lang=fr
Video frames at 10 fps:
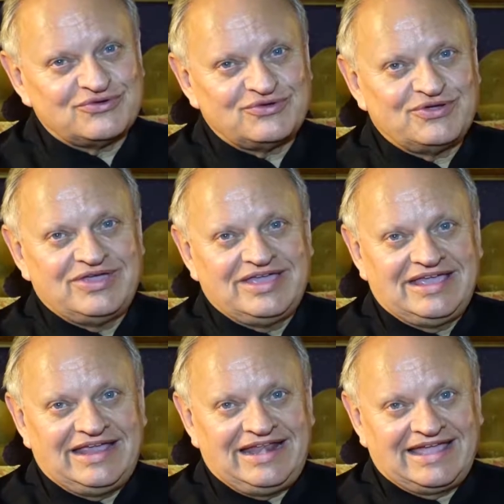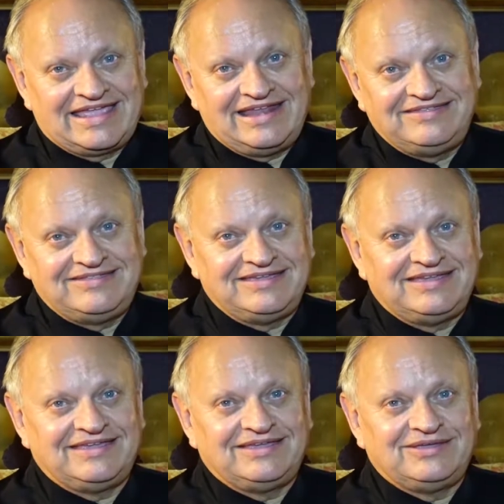euh, la
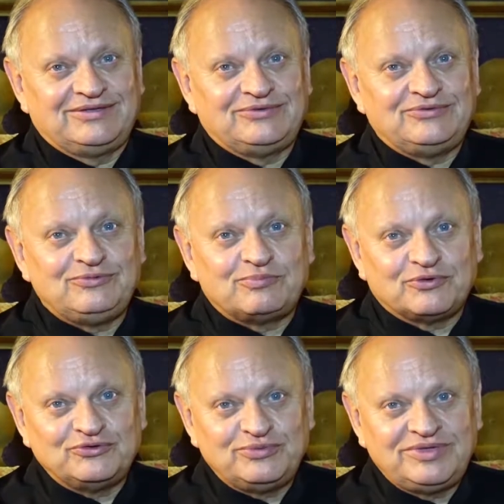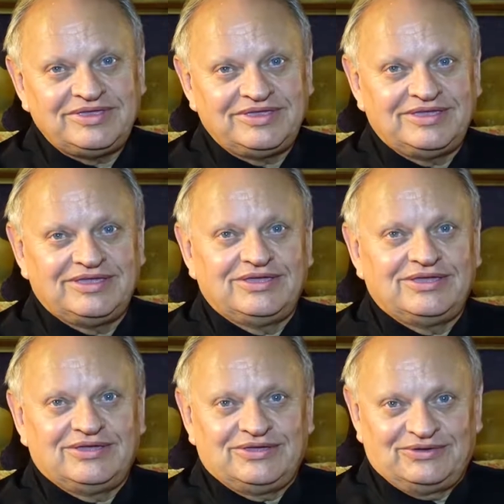qualité du produit,
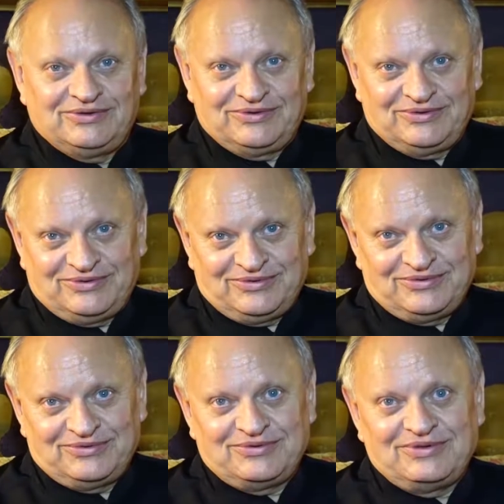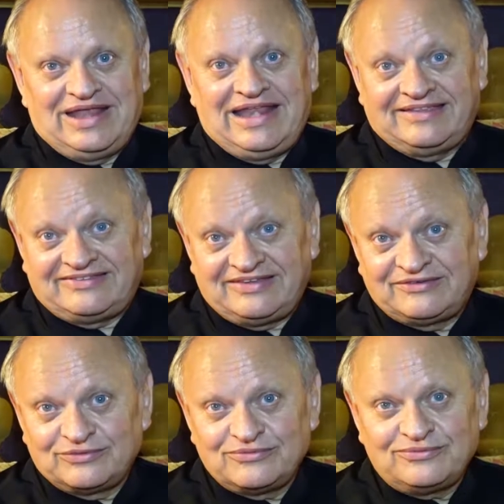euh, la
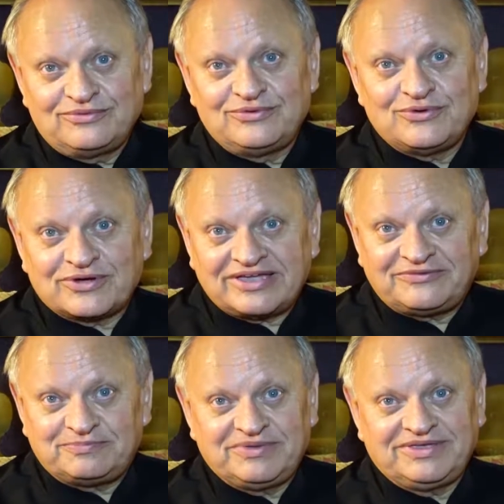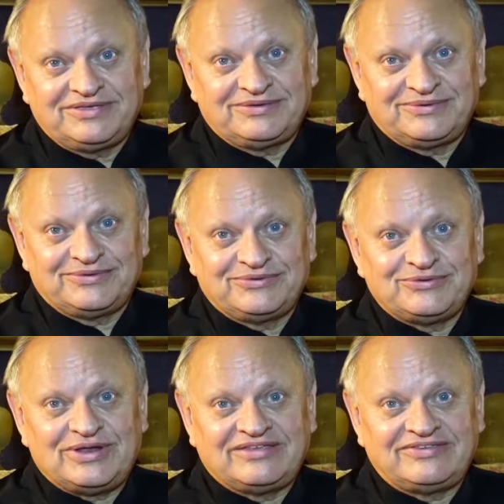saison, le respect euh,
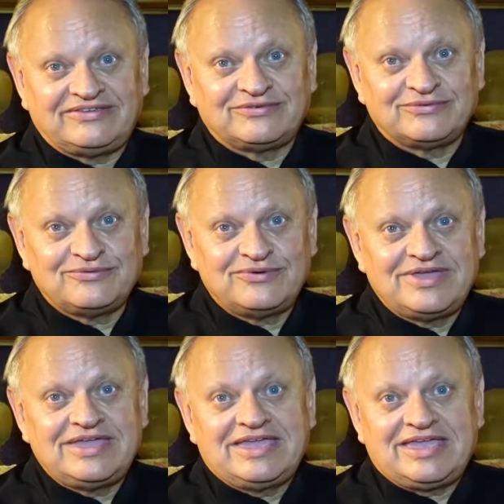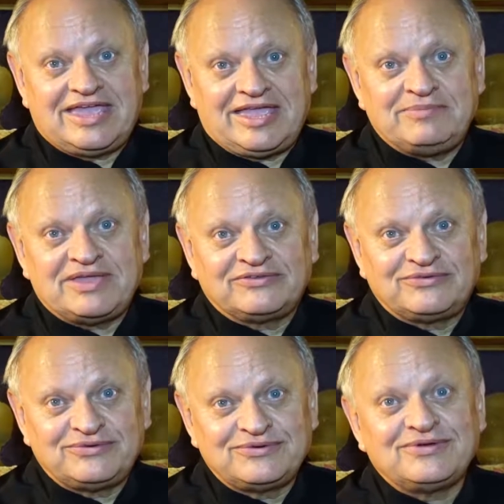de la saison et bien
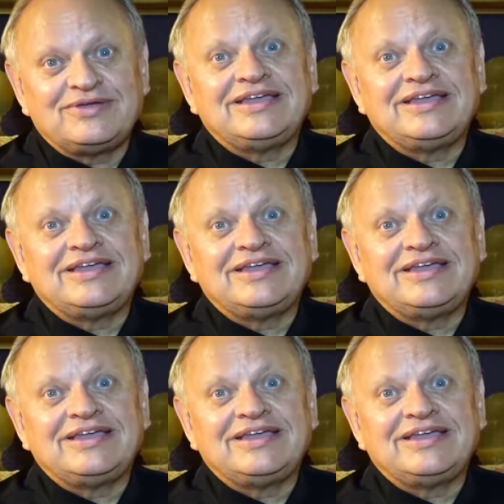sûr